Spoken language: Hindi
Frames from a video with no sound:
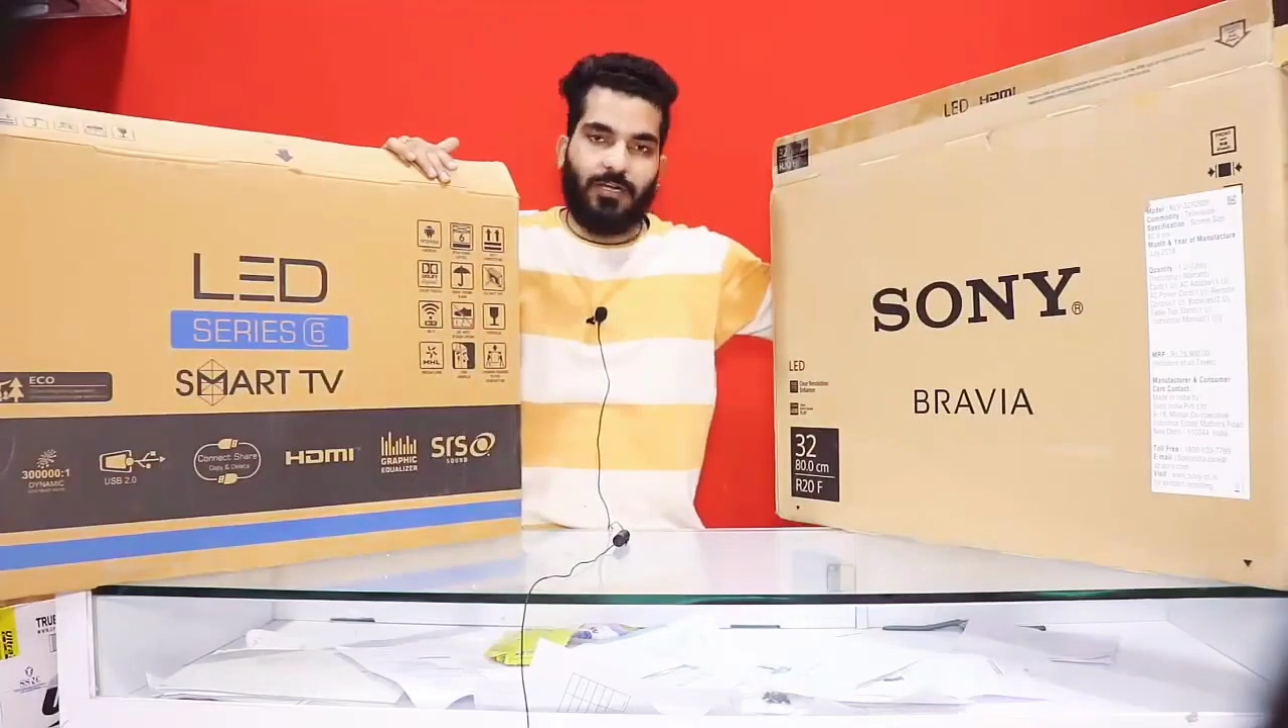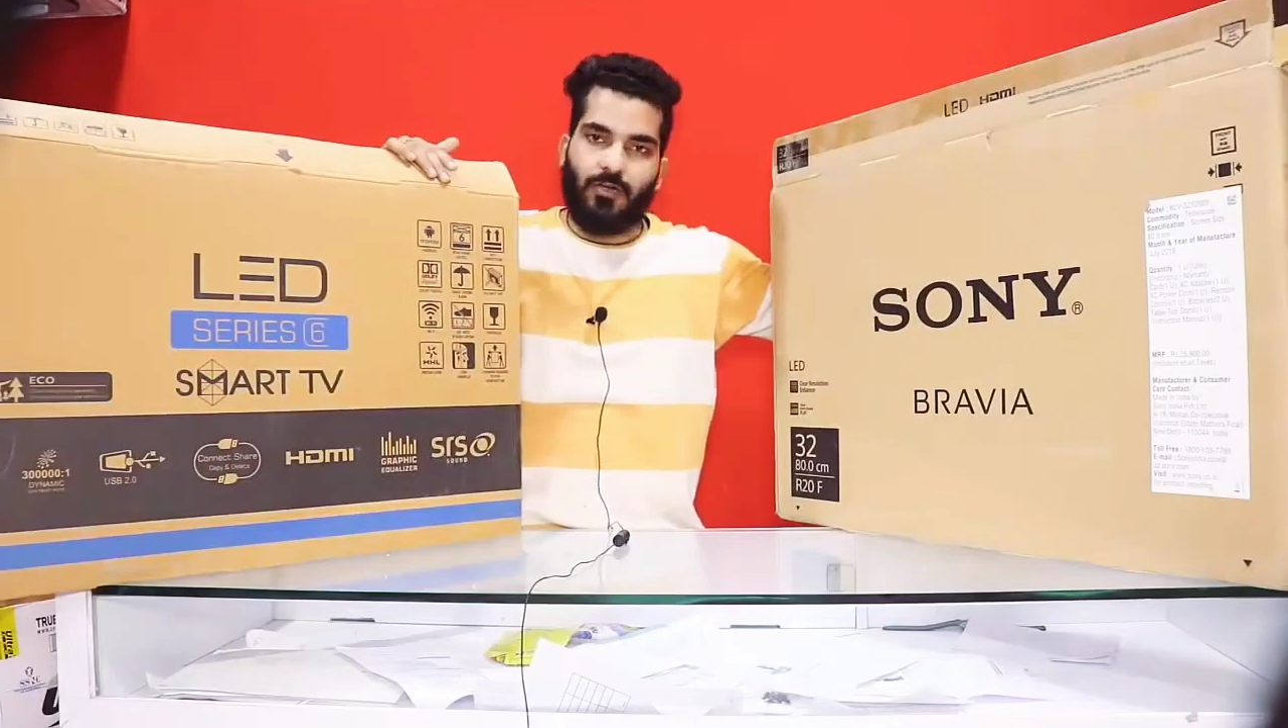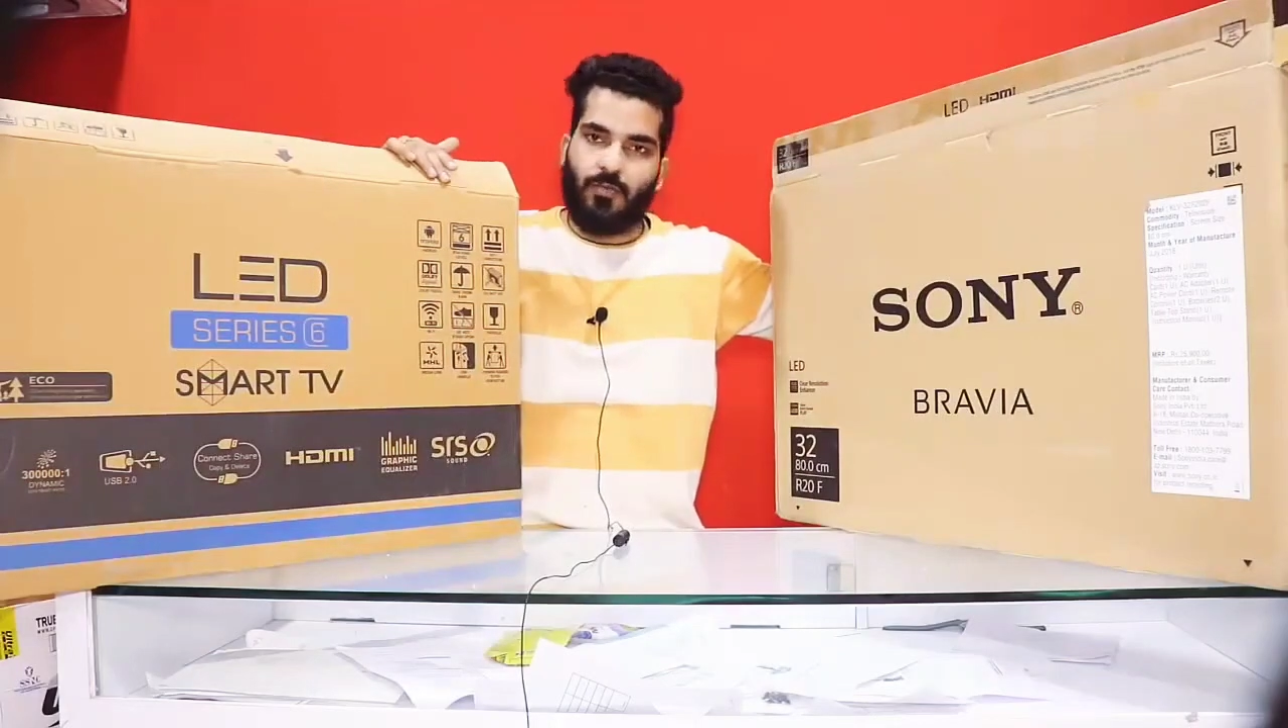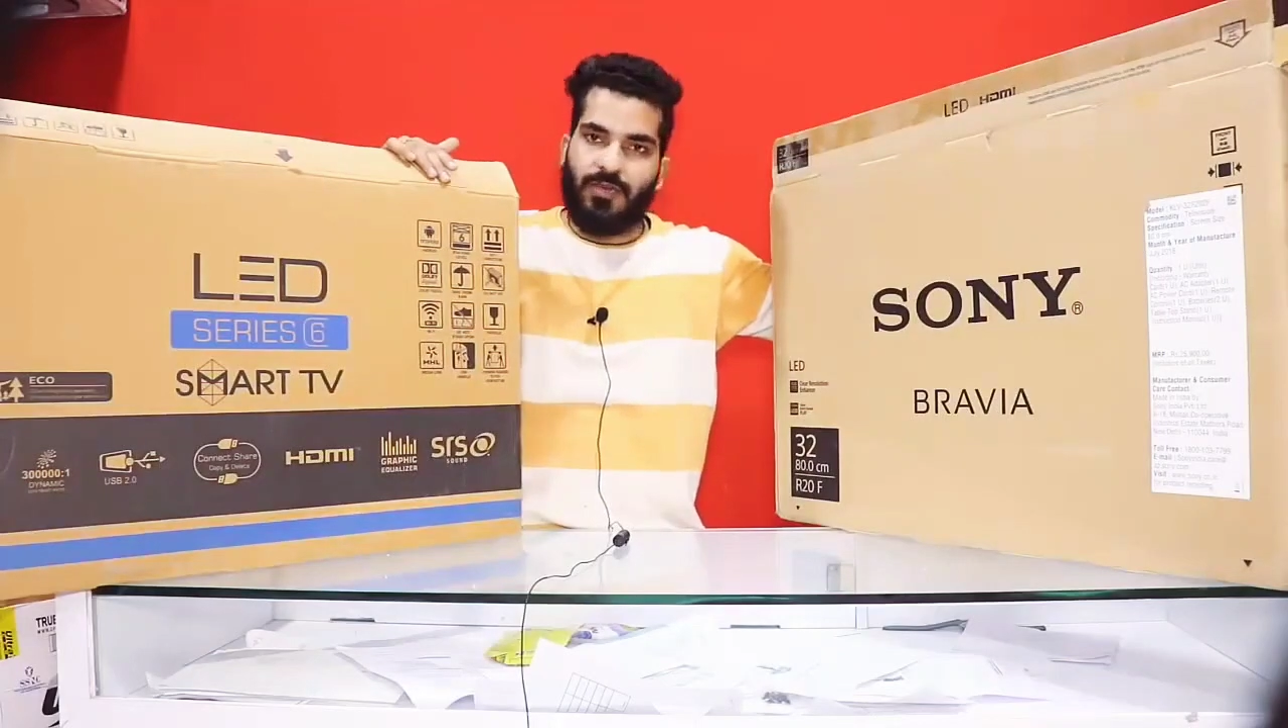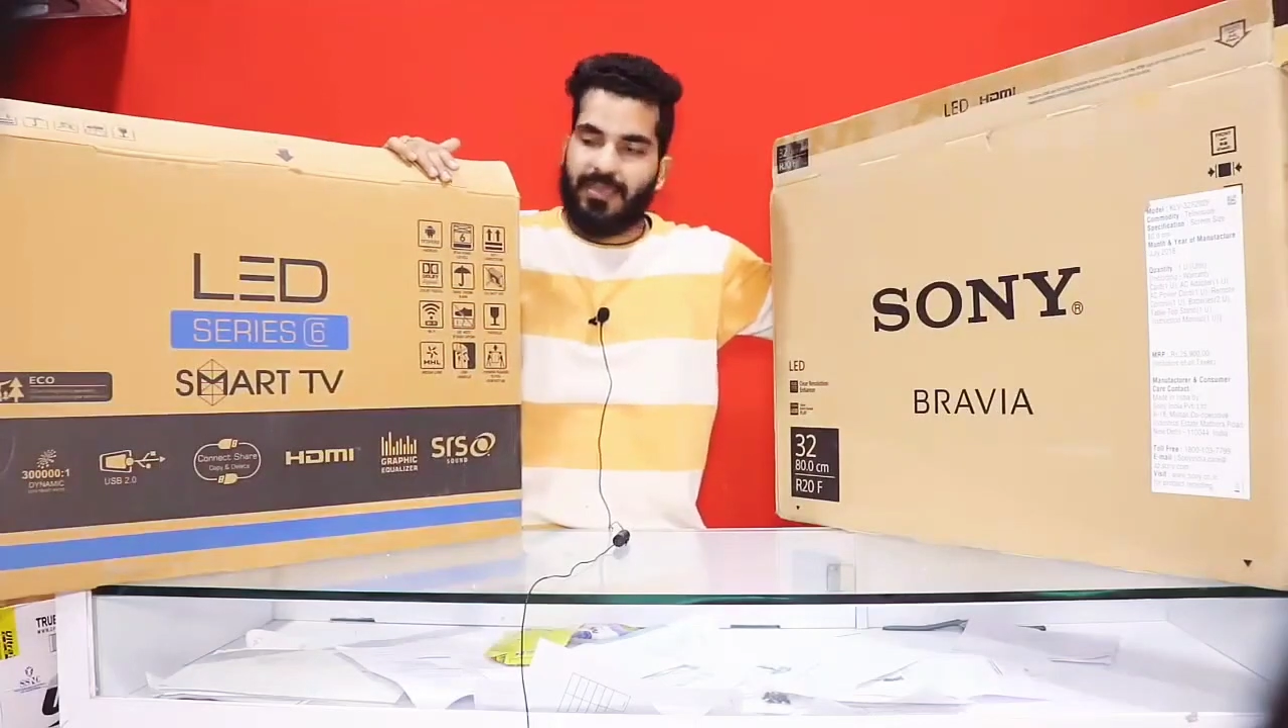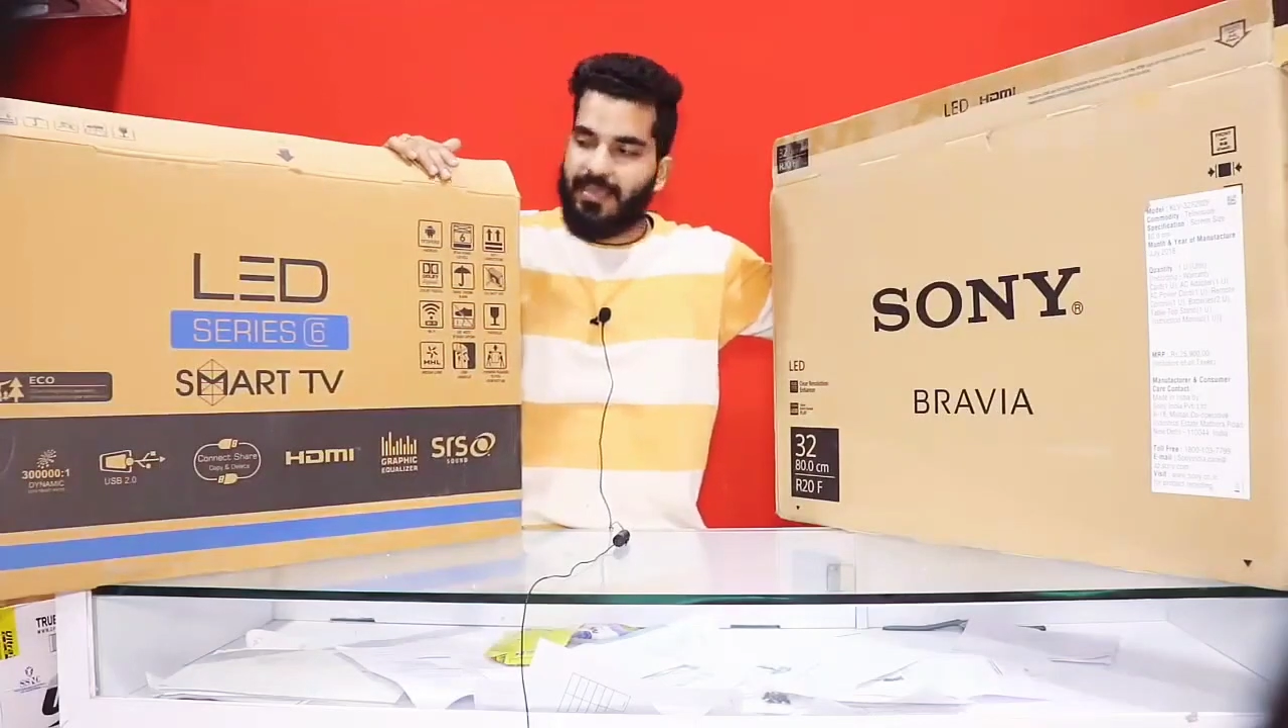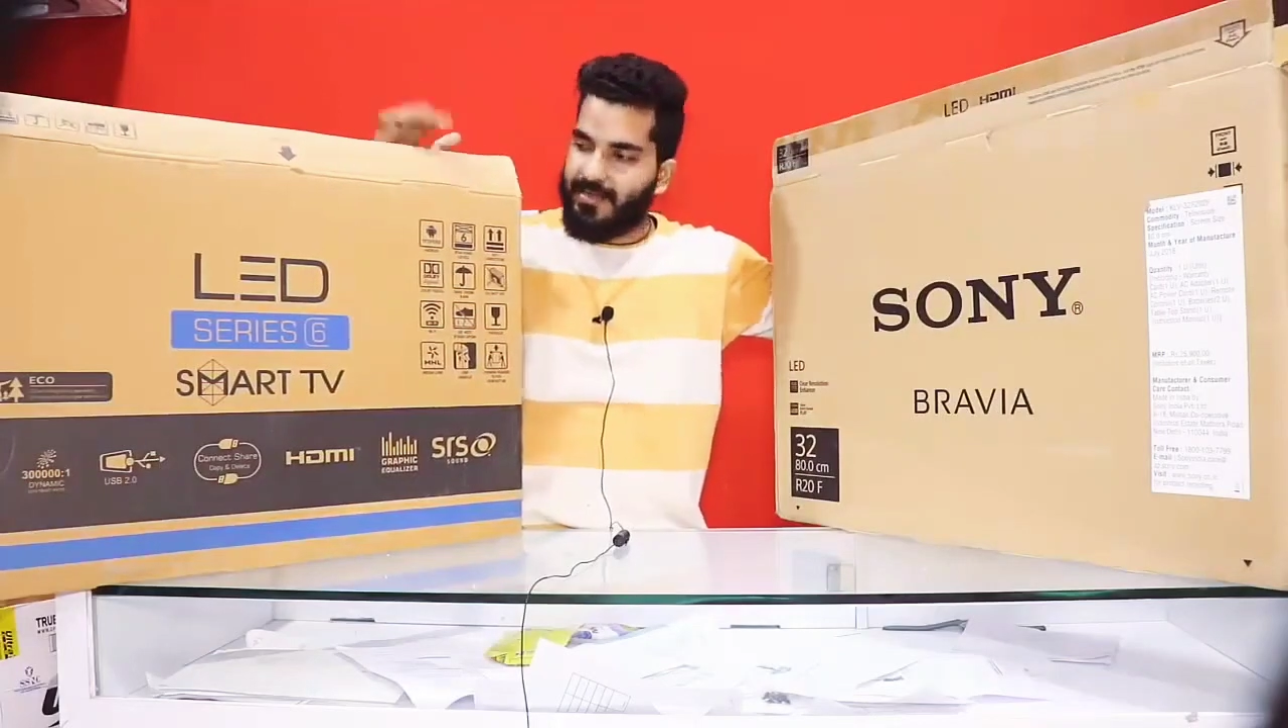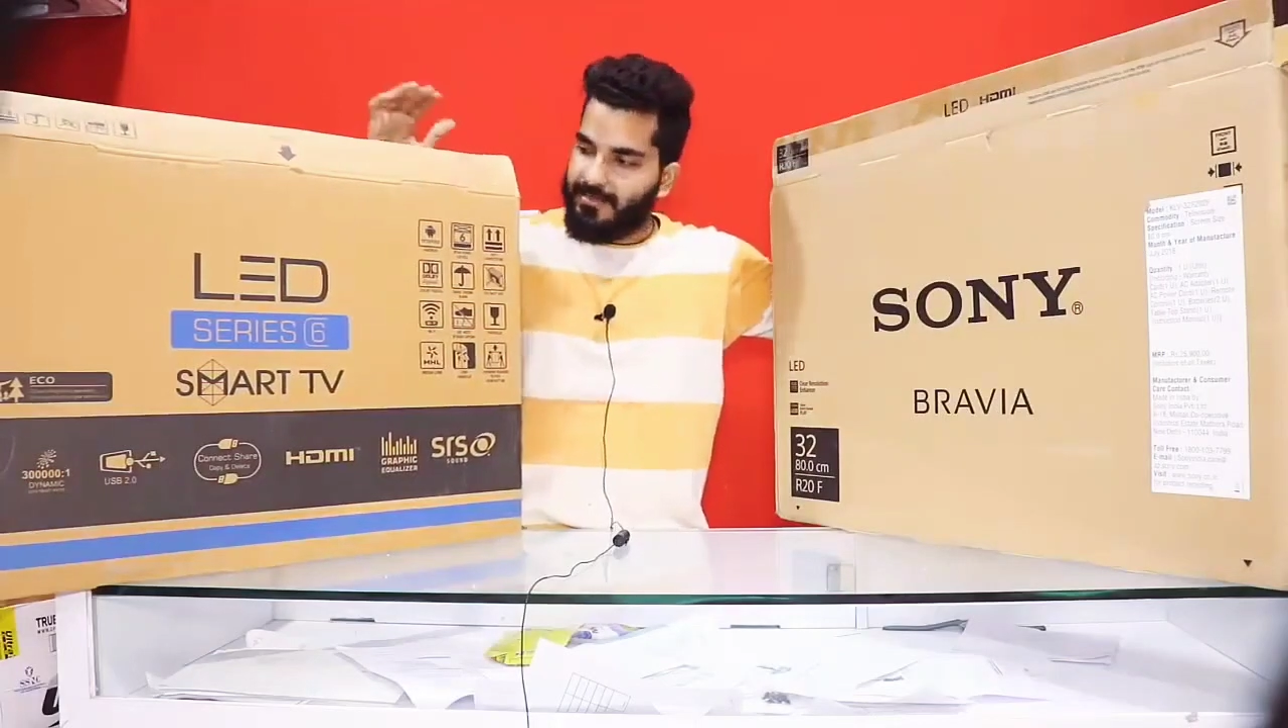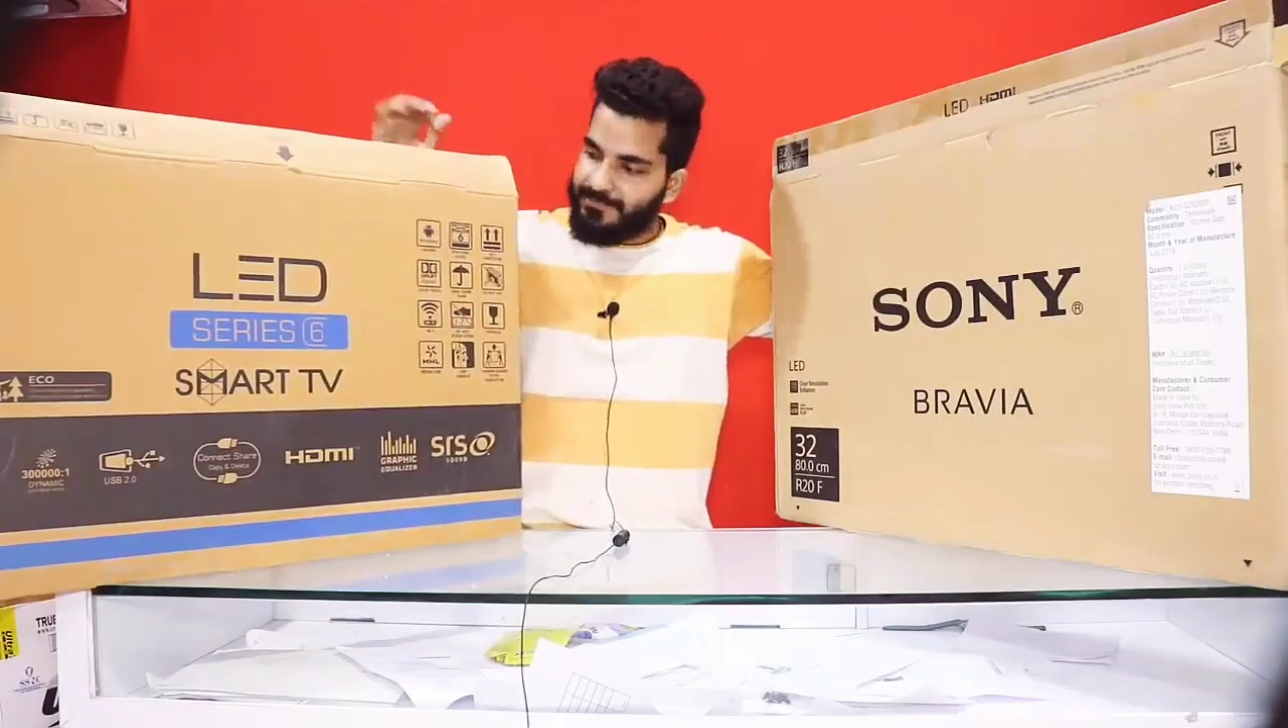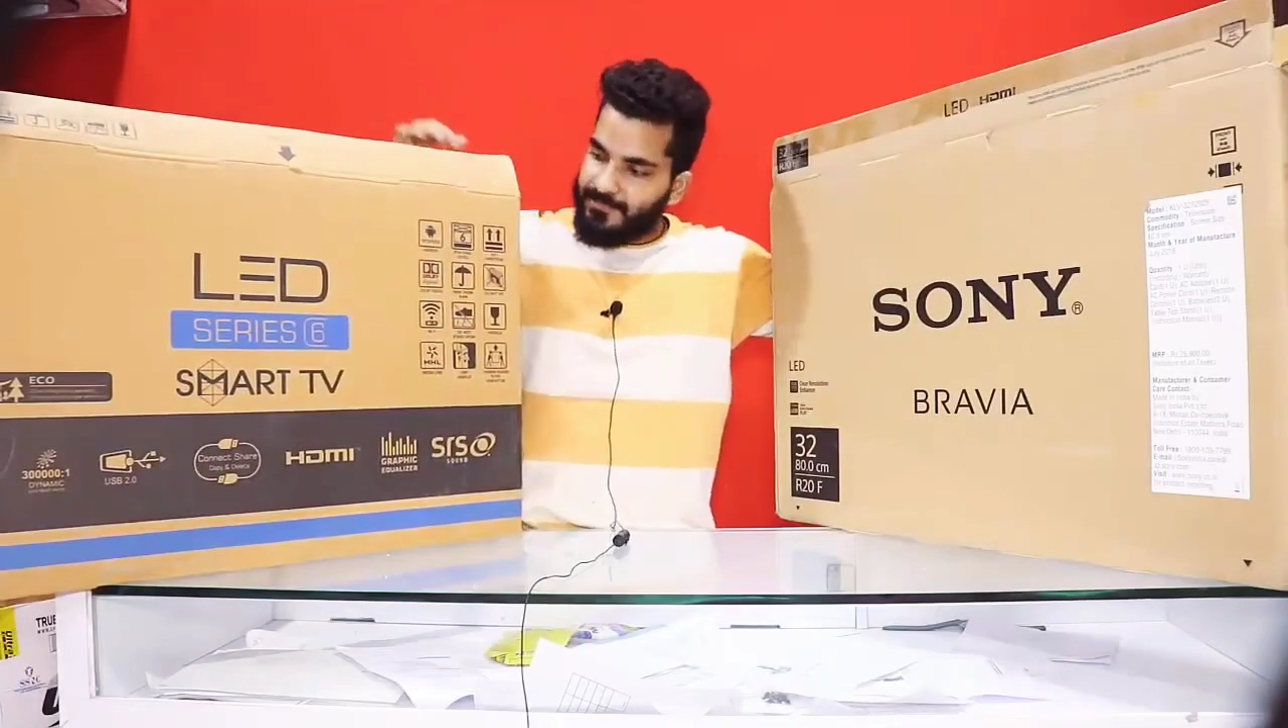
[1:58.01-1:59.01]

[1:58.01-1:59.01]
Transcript: डुप्लीकेट